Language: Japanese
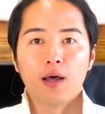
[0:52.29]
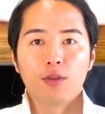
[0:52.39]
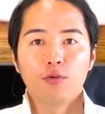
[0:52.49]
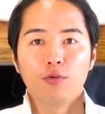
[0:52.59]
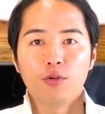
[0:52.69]

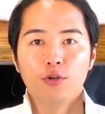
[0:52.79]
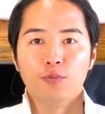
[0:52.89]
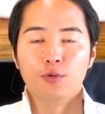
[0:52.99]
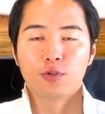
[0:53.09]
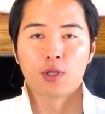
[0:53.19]
どういう
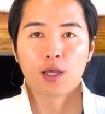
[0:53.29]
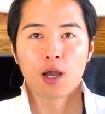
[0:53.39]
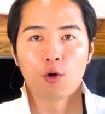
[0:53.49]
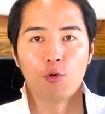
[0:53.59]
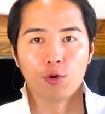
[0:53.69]
物件
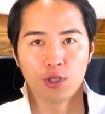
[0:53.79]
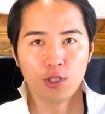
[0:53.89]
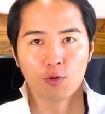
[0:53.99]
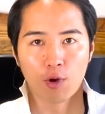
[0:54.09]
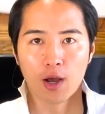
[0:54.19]
がこうい
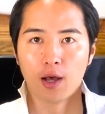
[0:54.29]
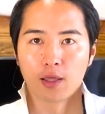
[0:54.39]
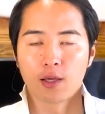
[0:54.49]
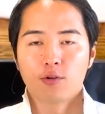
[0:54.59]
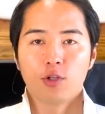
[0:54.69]
いのか、
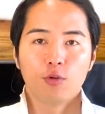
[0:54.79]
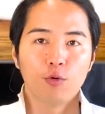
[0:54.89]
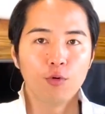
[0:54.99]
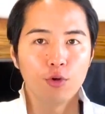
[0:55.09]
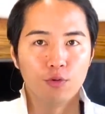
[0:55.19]
逆に
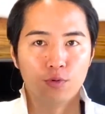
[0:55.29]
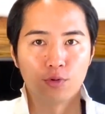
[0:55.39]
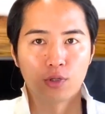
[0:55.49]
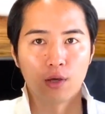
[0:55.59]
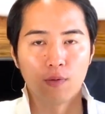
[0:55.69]
どういう物
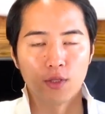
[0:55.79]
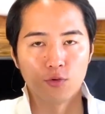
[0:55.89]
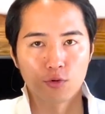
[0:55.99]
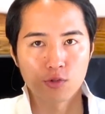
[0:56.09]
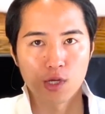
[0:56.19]
件は
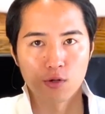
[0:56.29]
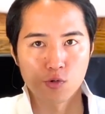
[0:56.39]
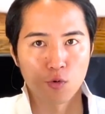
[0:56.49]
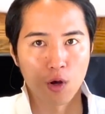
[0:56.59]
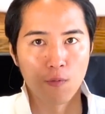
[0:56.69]
入居者の
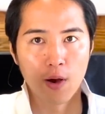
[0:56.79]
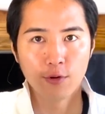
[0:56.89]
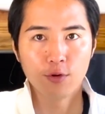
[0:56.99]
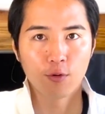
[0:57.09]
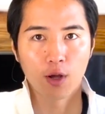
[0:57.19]
層が
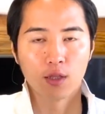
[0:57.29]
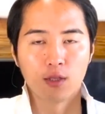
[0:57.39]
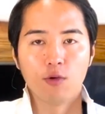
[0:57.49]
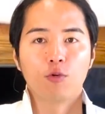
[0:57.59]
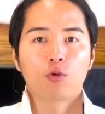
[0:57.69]
悪いのかっ
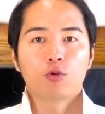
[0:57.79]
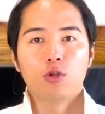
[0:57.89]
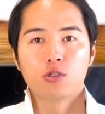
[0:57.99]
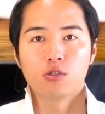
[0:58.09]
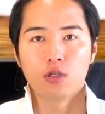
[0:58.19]
ていうこと
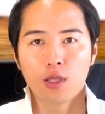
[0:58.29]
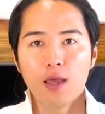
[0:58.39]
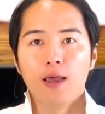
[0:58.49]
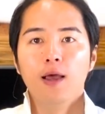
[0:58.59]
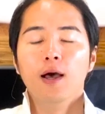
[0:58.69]
につい
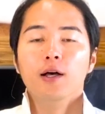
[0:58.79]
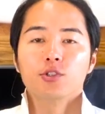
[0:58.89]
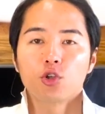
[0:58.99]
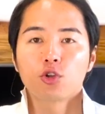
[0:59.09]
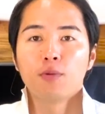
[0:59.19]
て、
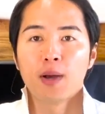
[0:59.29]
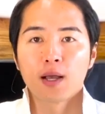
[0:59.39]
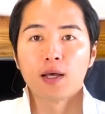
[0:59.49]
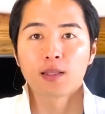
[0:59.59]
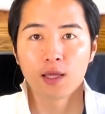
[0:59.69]
ちょっと
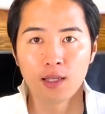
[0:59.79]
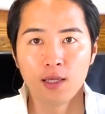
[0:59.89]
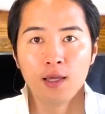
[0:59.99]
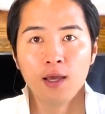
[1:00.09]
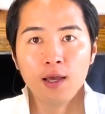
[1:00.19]
簡単
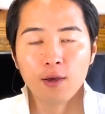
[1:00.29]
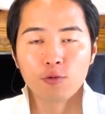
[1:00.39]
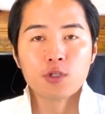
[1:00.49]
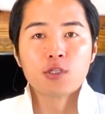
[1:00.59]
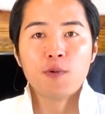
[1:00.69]
に
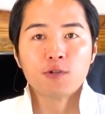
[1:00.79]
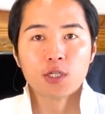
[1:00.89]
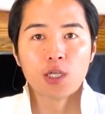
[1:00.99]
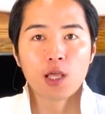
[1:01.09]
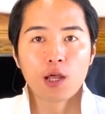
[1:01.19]
ご説明をさ
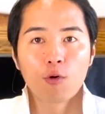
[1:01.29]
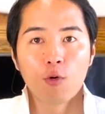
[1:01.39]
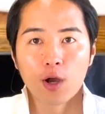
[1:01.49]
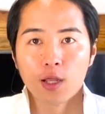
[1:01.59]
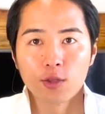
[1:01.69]
せていただ
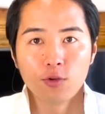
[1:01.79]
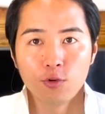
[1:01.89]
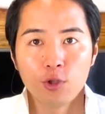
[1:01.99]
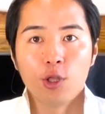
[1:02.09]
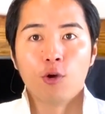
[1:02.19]
こうかなっていう
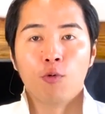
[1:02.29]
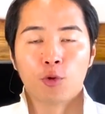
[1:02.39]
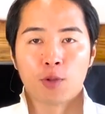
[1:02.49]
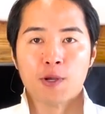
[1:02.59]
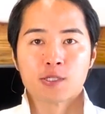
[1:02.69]
ふうに
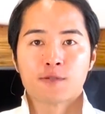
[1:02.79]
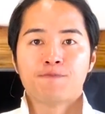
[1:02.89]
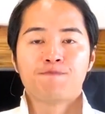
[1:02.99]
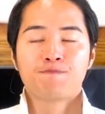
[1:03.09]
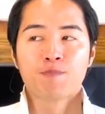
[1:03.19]
思ってます。
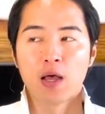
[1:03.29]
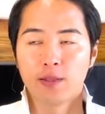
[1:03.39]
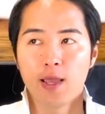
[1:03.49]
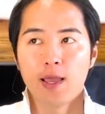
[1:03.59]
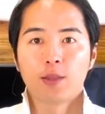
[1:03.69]

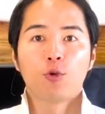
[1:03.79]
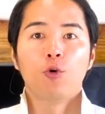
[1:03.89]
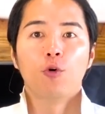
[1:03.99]
で、